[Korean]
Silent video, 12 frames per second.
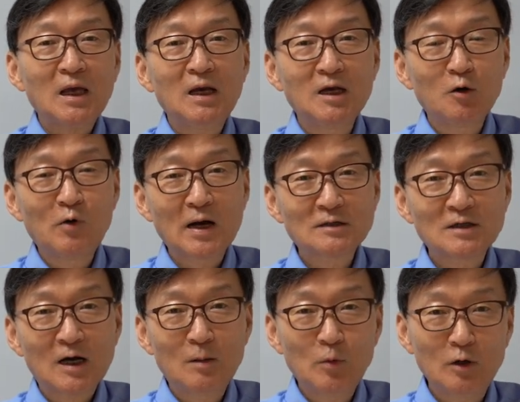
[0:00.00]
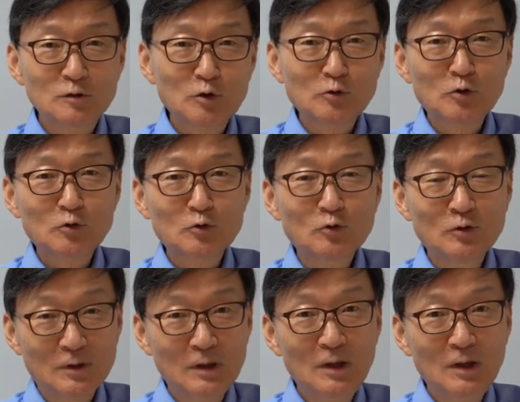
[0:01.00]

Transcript: 헨리 왕자가 뭐 어쩌고저쩌고